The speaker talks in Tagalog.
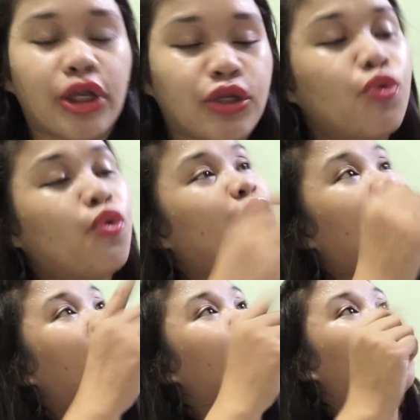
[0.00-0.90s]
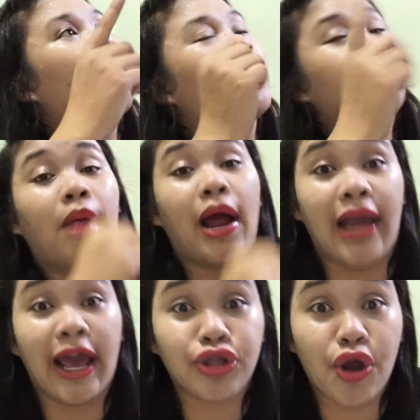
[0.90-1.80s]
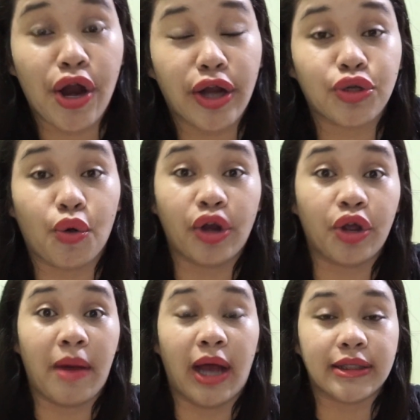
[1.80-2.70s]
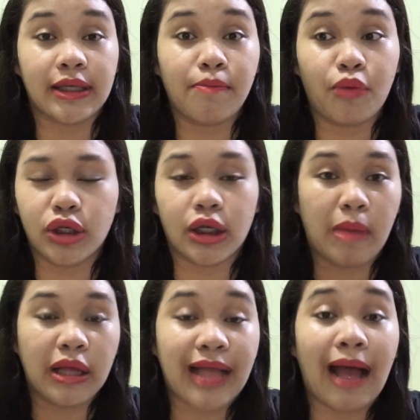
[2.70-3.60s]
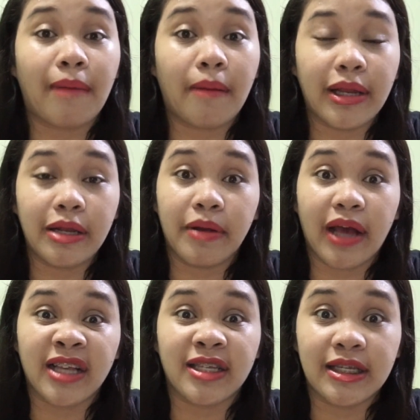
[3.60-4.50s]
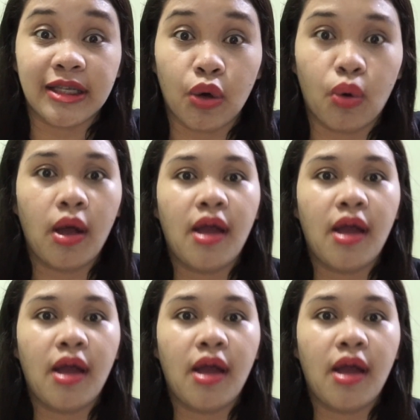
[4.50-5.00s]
Tapos yung hulaan mo kung ano yung mga letters, kung ano yung mga symbols, tapos pag tama, may libre kang CCO.